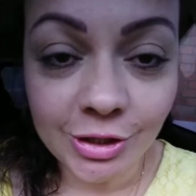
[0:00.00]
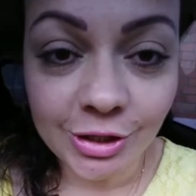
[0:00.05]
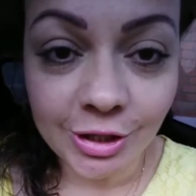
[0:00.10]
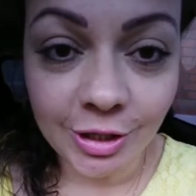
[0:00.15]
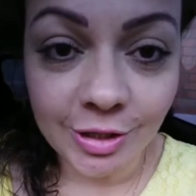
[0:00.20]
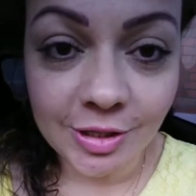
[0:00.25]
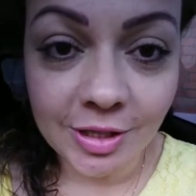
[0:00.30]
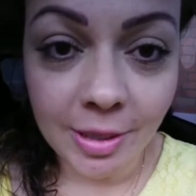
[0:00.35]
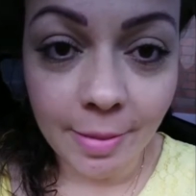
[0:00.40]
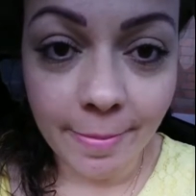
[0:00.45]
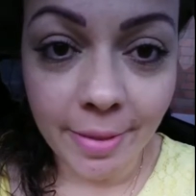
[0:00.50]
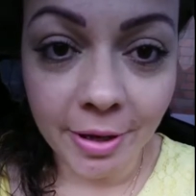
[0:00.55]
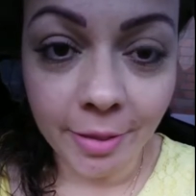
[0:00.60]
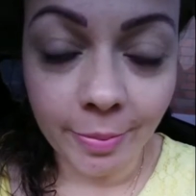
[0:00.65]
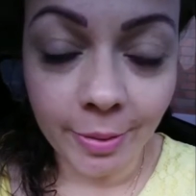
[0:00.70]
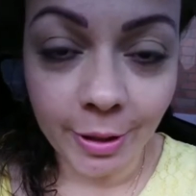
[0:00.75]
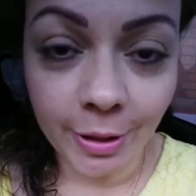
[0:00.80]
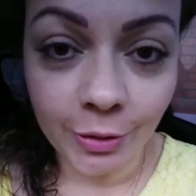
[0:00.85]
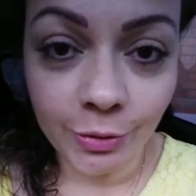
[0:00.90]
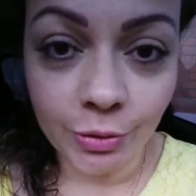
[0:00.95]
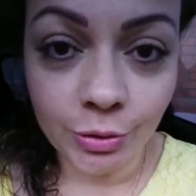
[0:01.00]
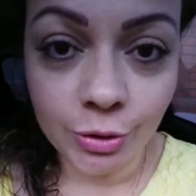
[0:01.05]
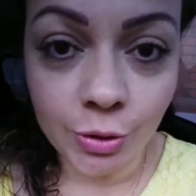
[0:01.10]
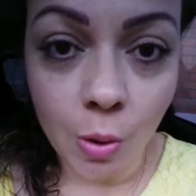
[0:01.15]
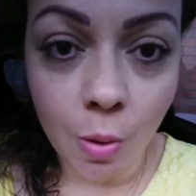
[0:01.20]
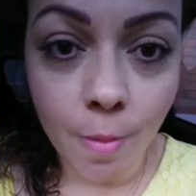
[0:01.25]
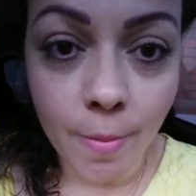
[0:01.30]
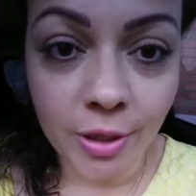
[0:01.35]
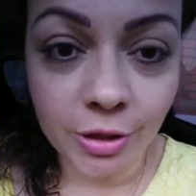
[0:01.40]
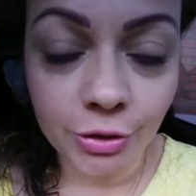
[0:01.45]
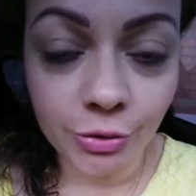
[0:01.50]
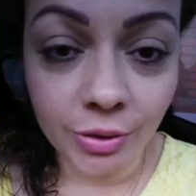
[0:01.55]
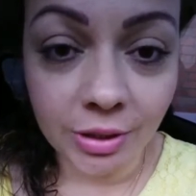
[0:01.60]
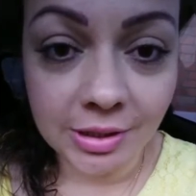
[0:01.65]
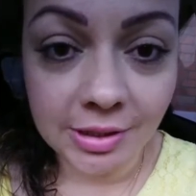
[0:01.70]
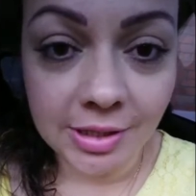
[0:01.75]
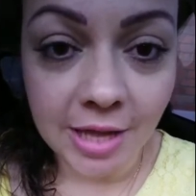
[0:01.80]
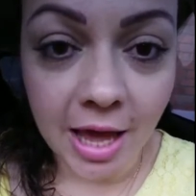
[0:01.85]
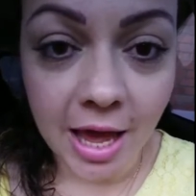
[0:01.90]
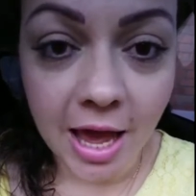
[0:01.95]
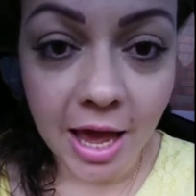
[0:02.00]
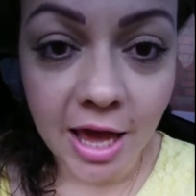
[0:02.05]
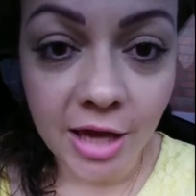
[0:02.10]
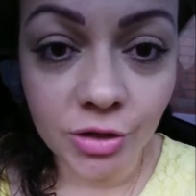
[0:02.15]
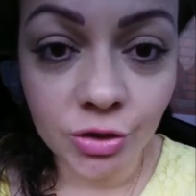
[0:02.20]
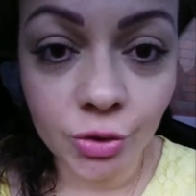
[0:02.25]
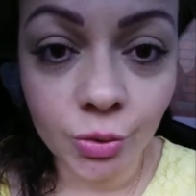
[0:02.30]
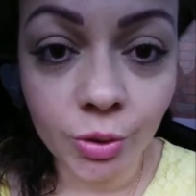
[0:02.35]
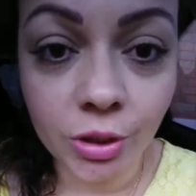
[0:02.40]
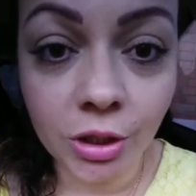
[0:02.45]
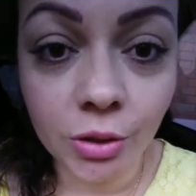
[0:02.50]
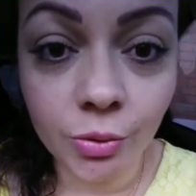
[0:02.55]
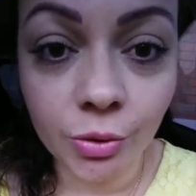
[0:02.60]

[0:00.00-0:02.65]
distância para pregadores com o pastor Sérgio e